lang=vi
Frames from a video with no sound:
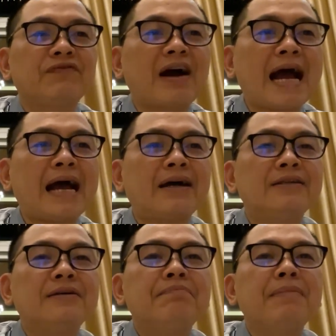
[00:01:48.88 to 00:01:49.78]
và
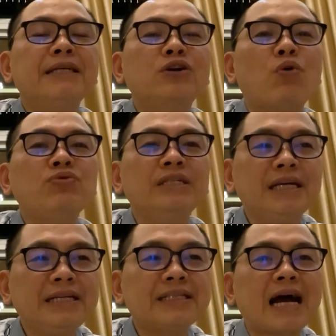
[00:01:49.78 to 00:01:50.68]
mình cũng
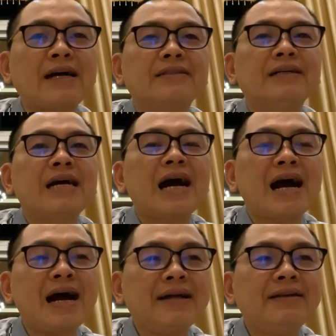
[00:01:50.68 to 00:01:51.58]
nhìn rằng
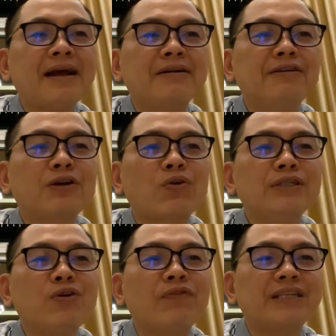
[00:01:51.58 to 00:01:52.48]
ai là người có
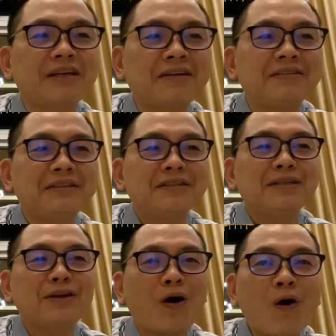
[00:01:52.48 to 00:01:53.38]
nhiều vật chất
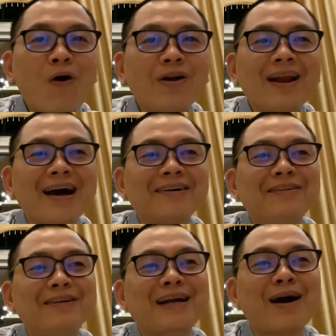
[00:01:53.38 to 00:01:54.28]
thì đó là
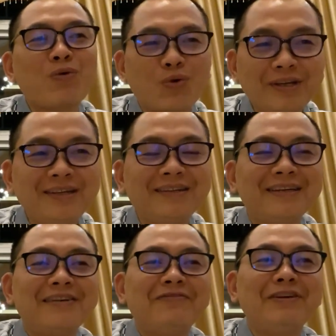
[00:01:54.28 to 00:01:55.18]
người cao quý
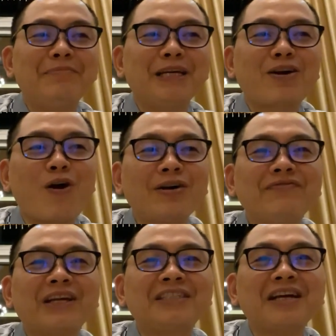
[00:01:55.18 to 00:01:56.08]
vì mình coi
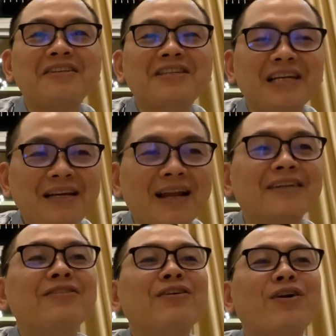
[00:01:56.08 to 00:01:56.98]
vật chất chính
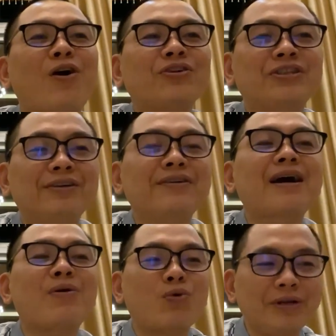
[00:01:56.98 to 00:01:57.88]
là thước đo sự
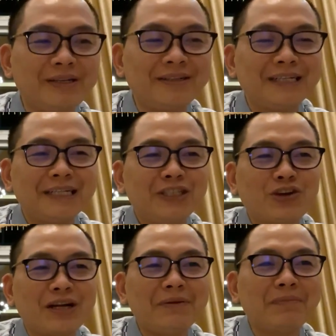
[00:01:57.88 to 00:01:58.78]
cao quý
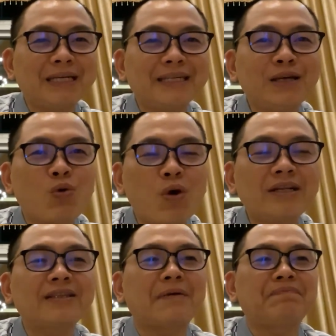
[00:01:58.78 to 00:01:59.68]
cho nên mình đi
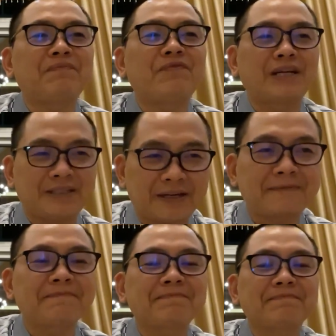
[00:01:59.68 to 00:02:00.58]
huân tập vật chất